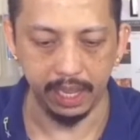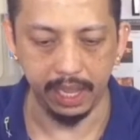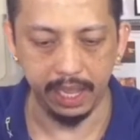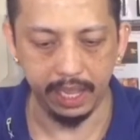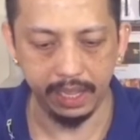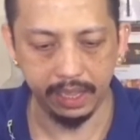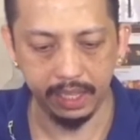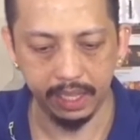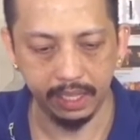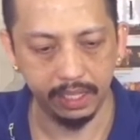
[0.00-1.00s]
And,
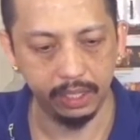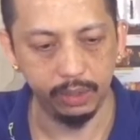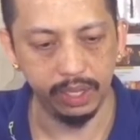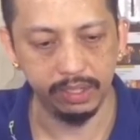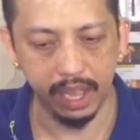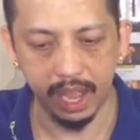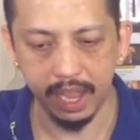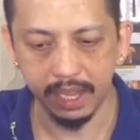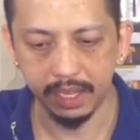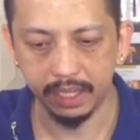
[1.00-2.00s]
yung
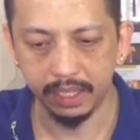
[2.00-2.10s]
isa,